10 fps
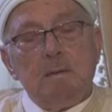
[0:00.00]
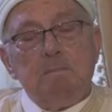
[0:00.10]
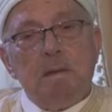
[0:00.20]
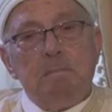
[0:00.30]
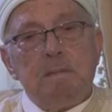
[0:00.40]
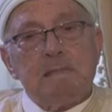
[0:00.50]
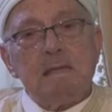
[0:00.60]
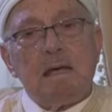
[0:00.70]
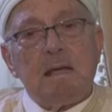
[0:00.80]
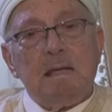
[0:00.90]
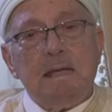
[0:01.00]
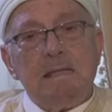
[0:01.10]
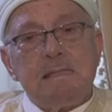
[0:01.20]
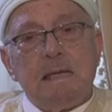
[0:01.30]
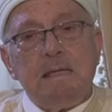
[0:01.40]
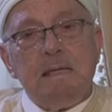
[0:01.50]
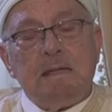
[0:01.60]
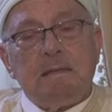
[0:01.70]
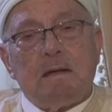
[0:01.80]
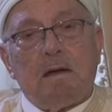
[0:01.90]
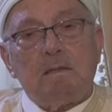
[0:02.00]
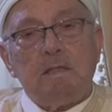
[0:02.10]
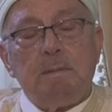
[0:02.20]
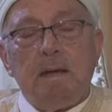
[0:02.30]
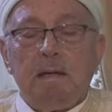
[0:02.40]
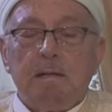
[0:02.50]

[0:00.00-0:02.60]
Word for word: بل مسار الإنسانية قاطبة